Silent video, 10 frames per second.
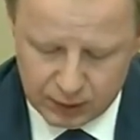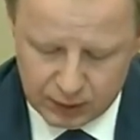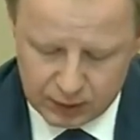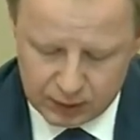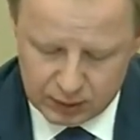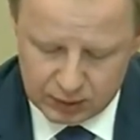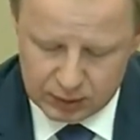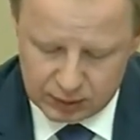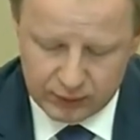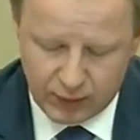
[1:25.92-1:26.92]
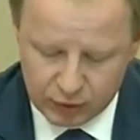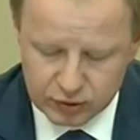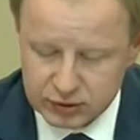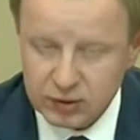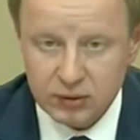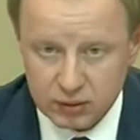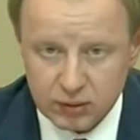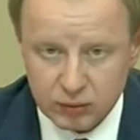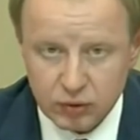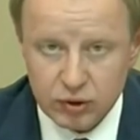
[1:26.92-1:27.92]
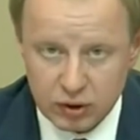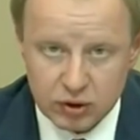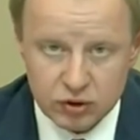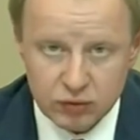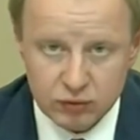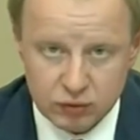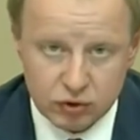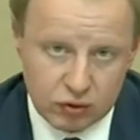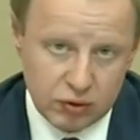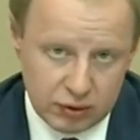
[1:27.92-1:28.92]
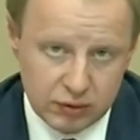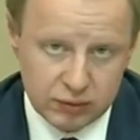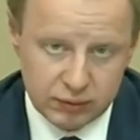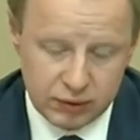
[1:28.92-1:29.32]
Э, и вопрос э, будет решен. У школы есть